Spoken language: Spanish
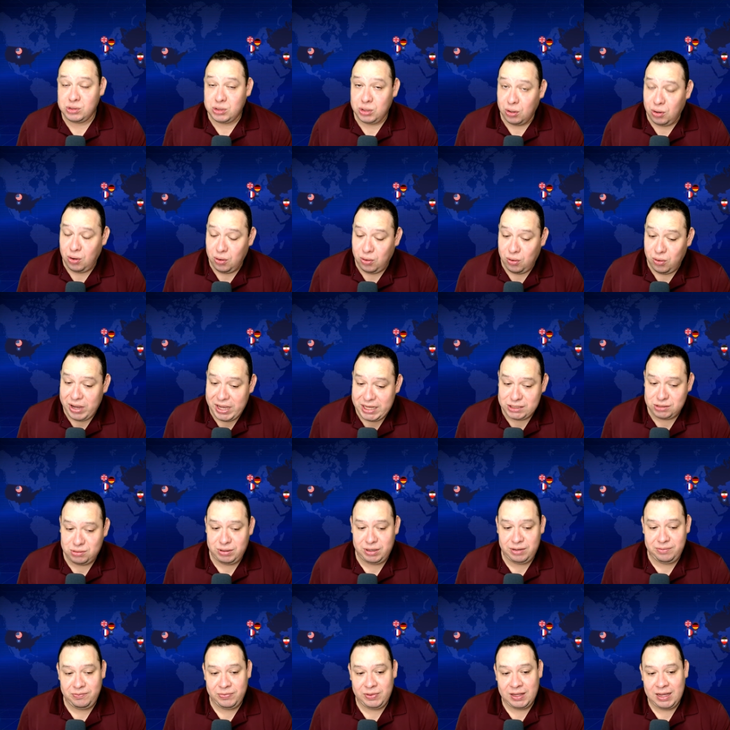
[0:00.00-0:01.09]
Ojo con esto,
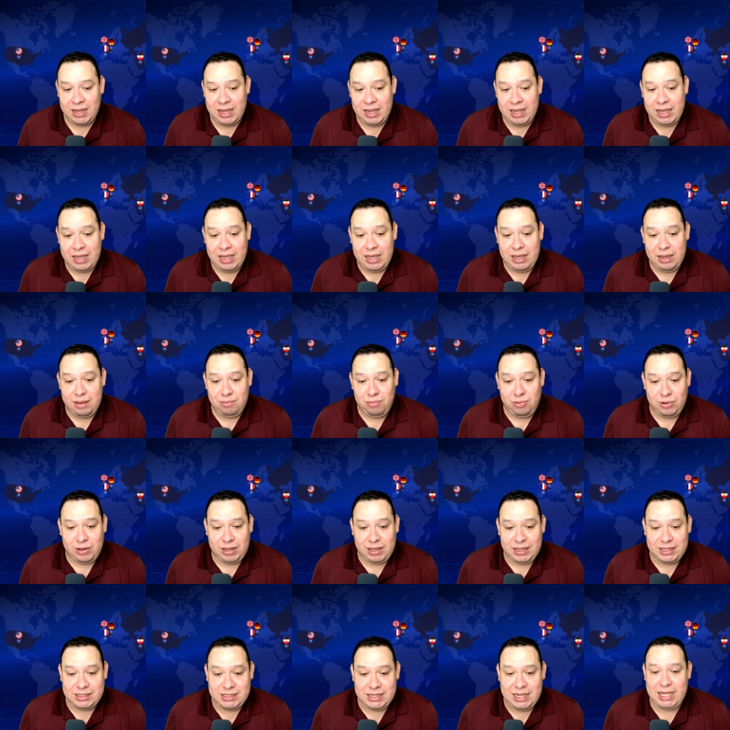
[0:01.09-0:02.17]
¿eh? porque
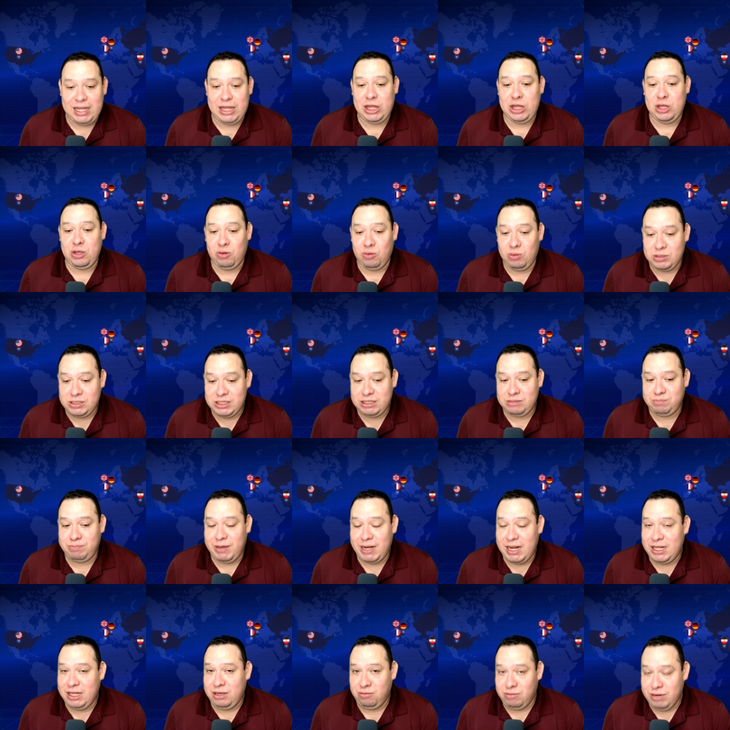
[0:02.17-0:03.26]
decía, no se
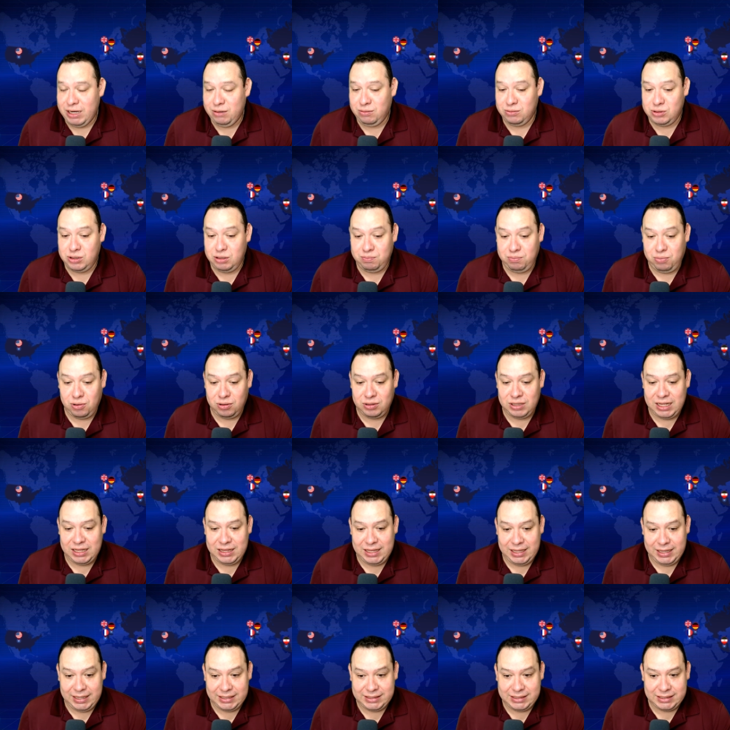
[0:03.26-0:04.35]
espera ningún anuncio importante
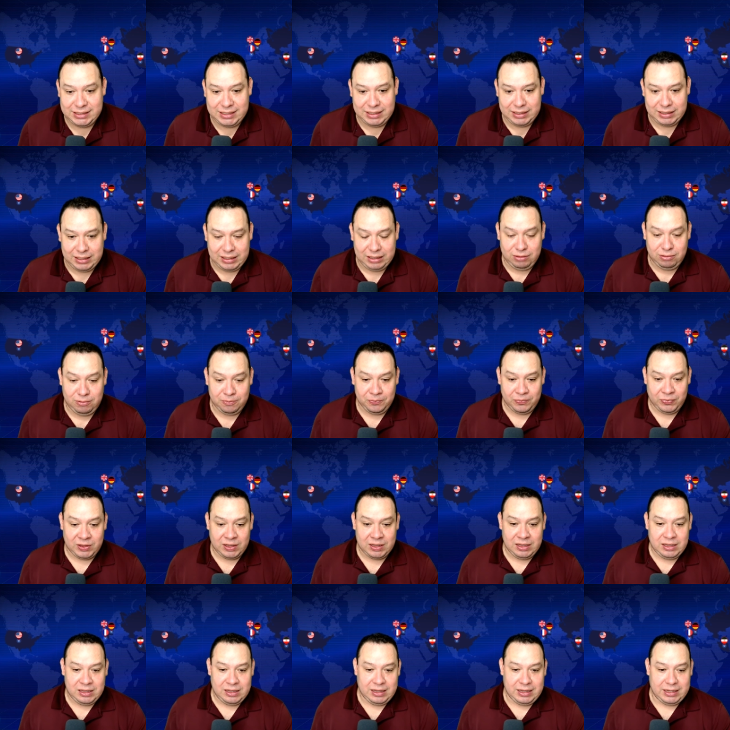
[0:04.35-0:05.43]
en este sentido
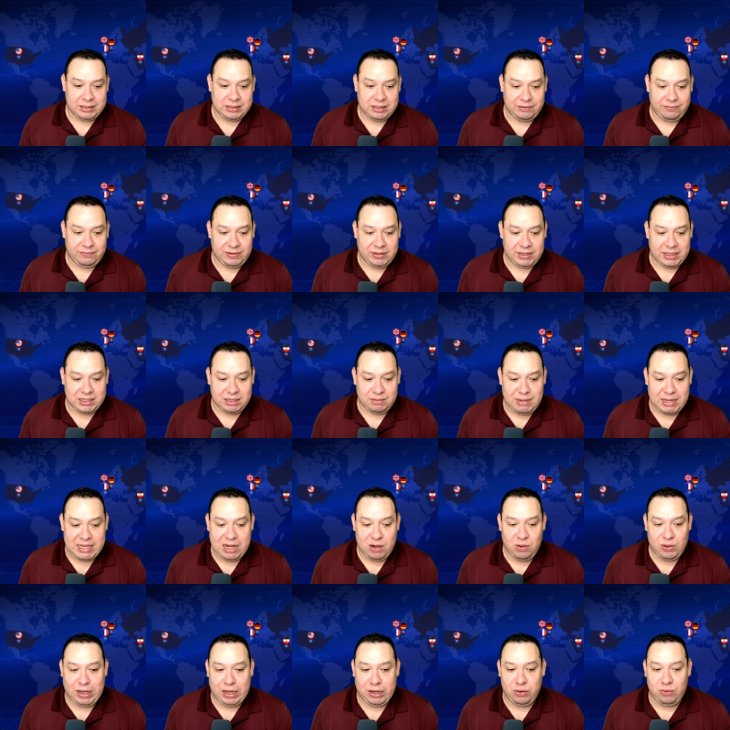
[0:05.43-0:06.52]
este fin de semana,
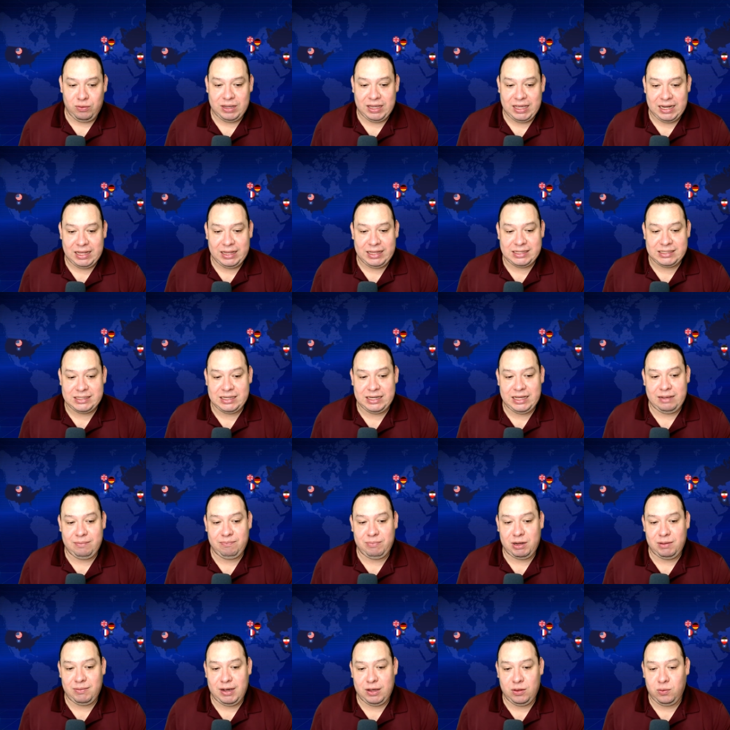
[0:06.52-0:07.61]
lo que no quiere decir que en
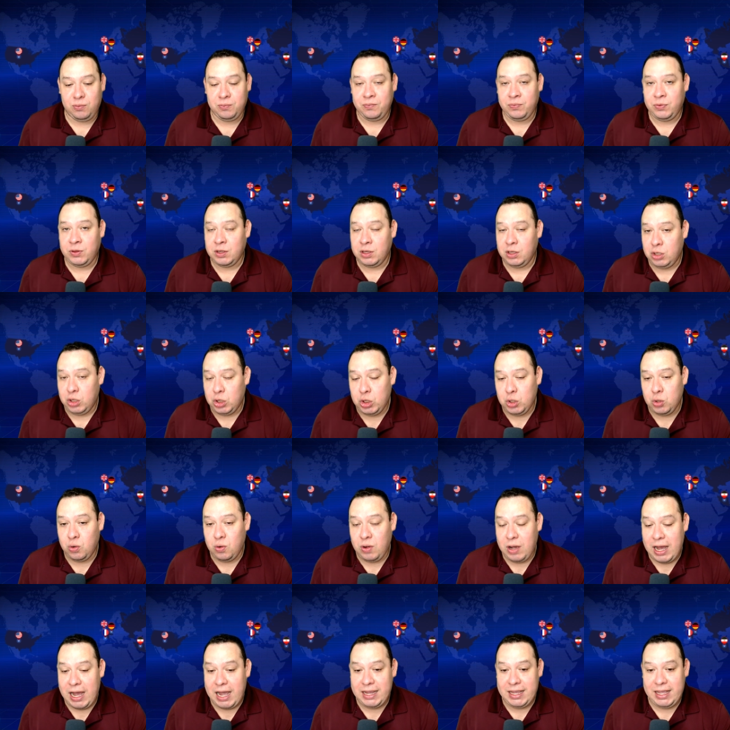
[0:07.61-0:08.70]
privado no
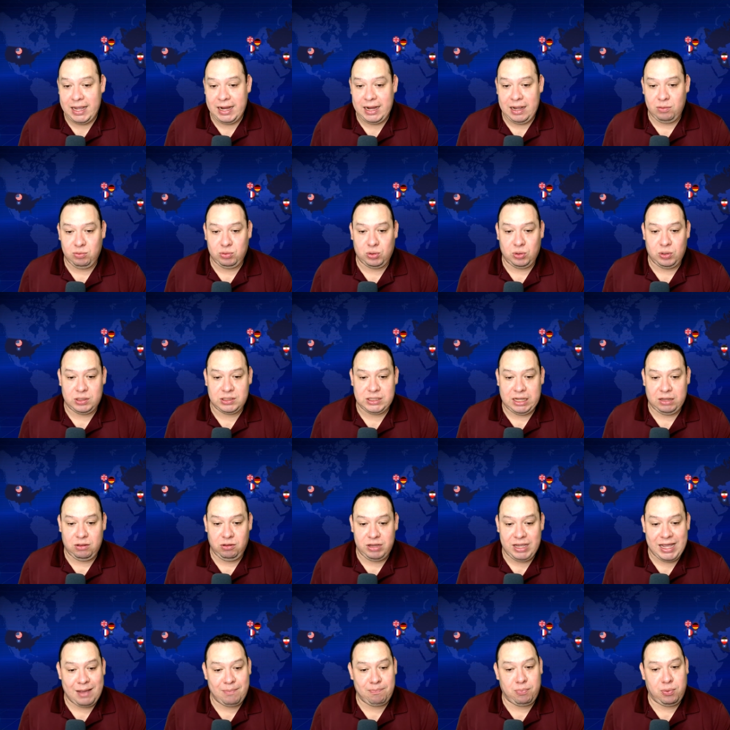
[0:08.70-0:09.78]
hayan autorizado
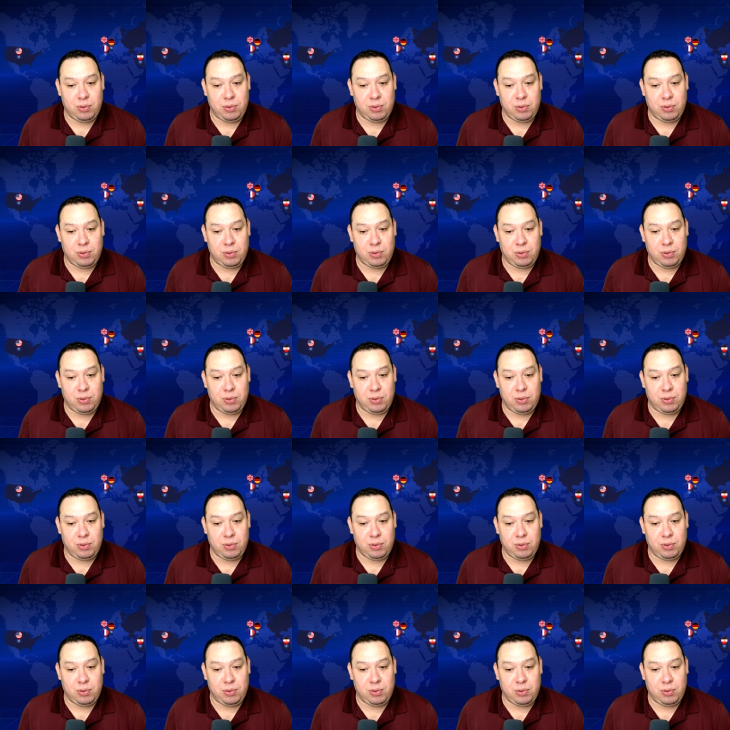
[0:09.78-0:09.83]
ya.